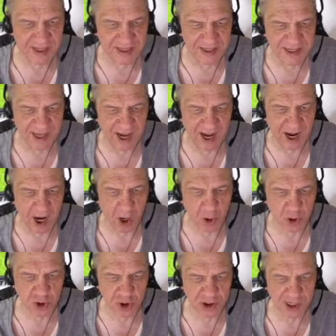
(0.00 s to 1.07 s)
die
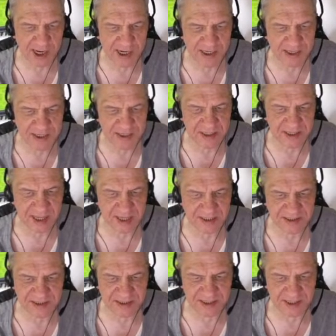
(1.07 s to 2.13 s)
herausstellten,
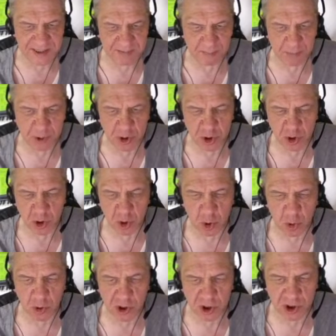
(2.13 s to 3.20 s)
dass die
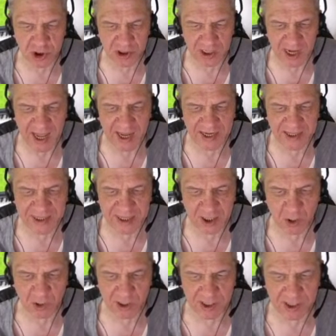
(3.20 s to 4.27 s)
psychologischen
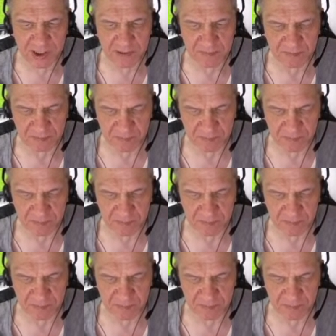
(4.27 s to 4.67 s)
Lerntheorien